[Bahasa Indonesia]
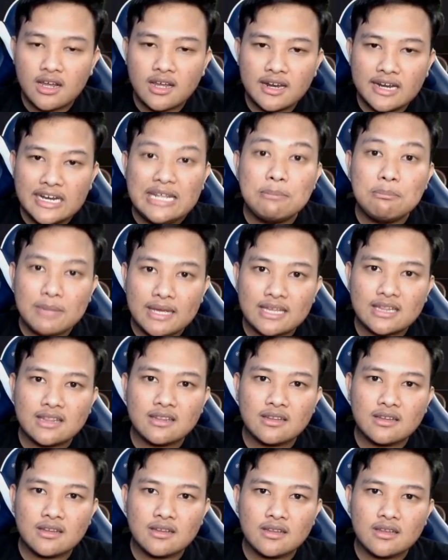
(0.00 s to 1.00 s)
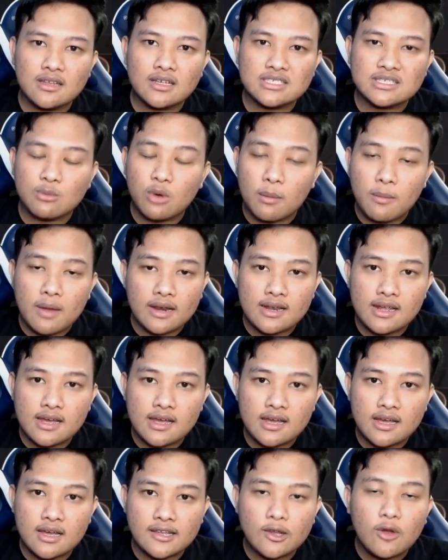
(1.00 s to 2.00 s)
mid Sebelum
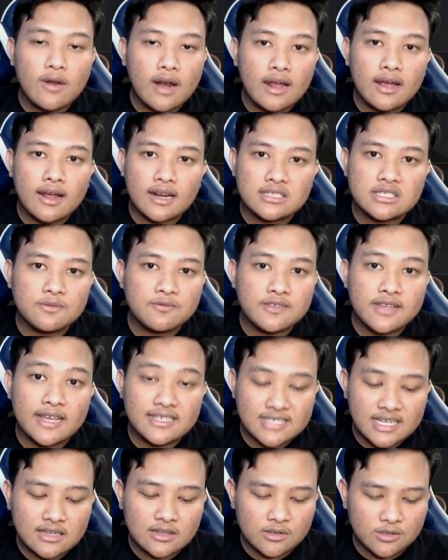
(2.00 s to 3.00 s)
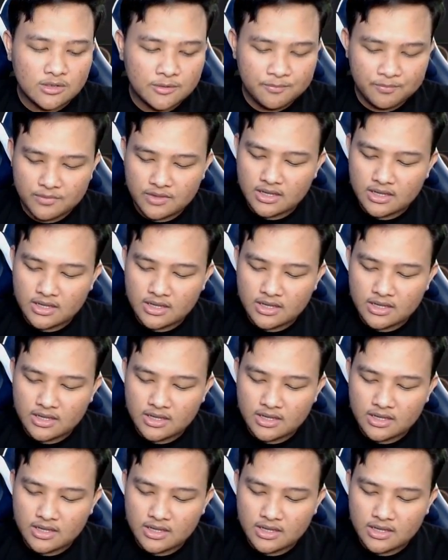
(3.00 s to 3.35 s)
ada your agresif VZ tuh